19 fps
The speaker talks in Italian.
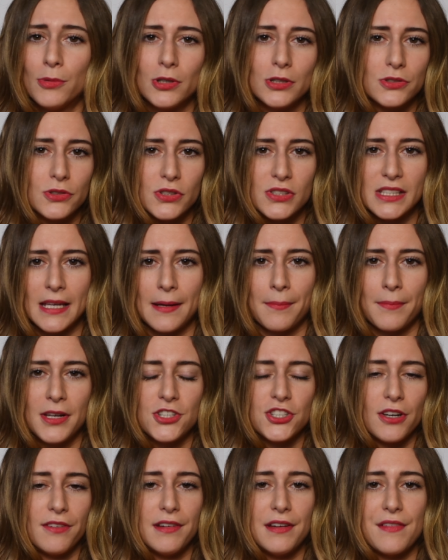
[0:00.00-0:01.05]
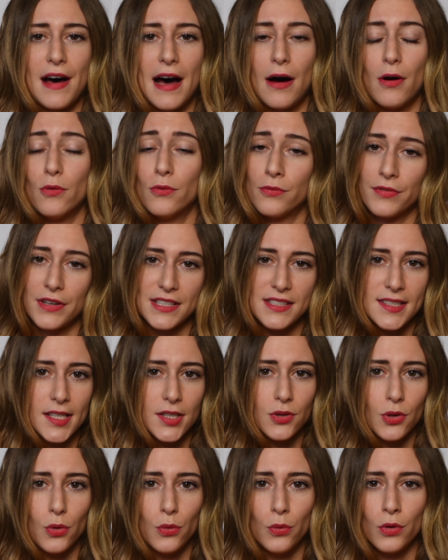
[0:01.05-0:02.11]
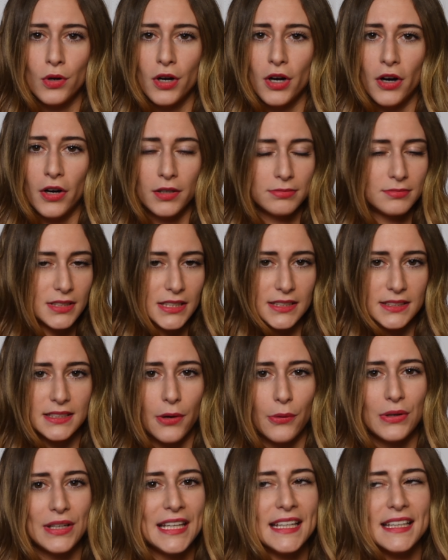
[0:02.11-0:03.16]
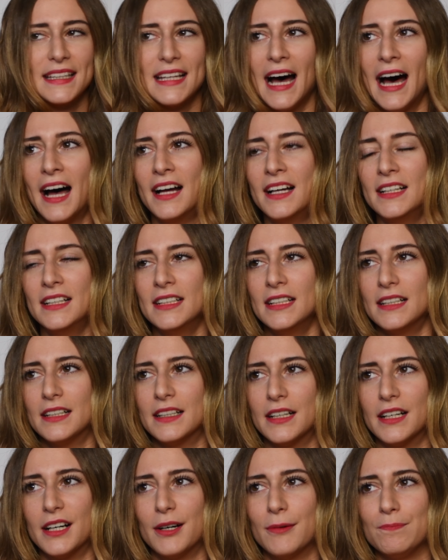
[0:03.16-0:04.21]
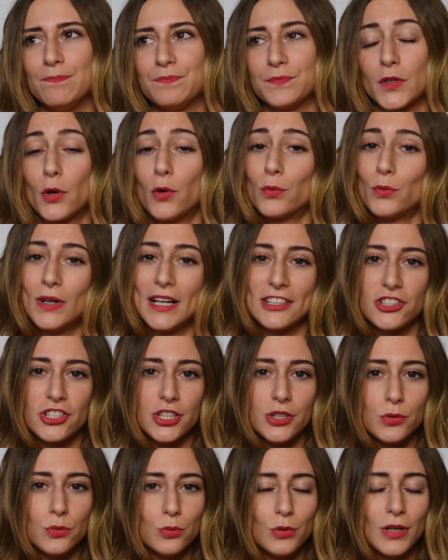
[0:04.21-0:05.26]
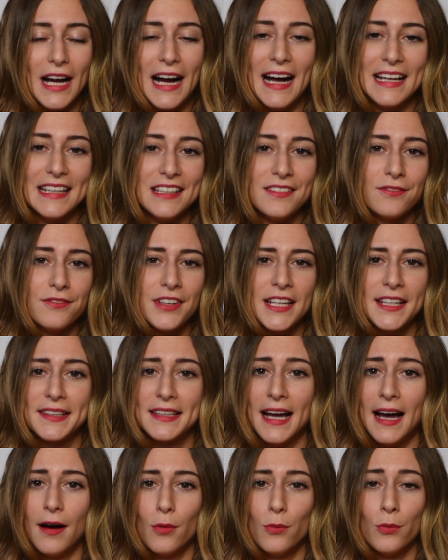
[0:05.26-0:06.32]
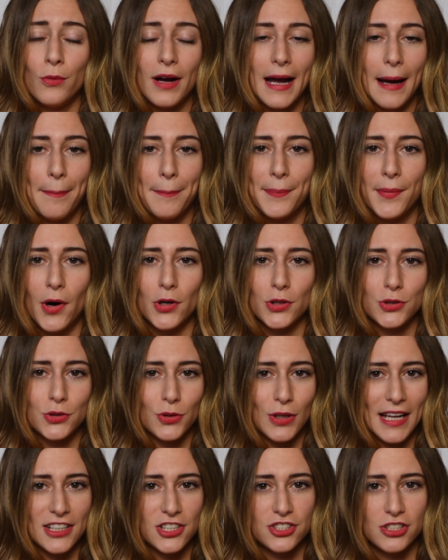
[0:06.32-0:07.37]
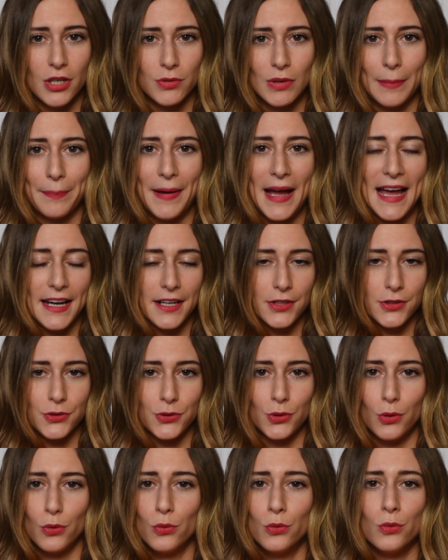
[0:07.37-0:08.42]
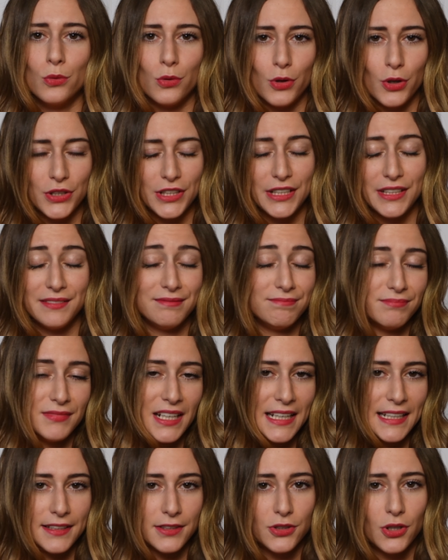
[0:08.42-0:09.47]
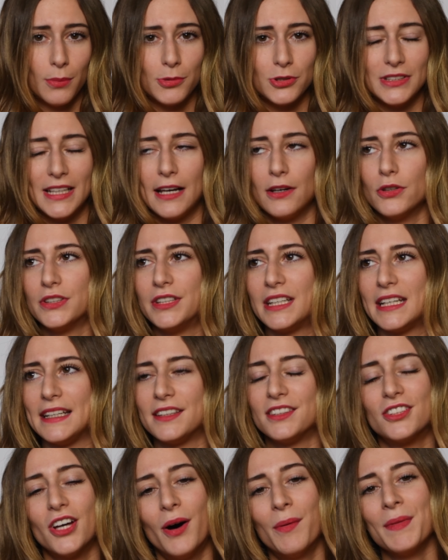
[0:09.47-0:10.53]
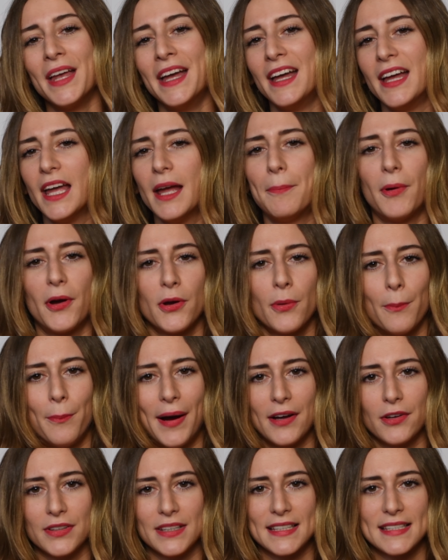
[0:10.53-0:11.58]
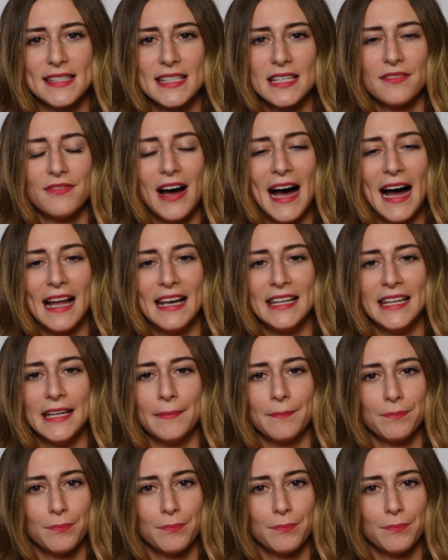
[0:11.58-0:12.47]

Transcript: molto semplice, aveva un vestito lungo, tinta unita, ehm, con una cintura in vita, un cappotto lasciato aperto lungo di dritto, modello dritto e poi un paio di stivali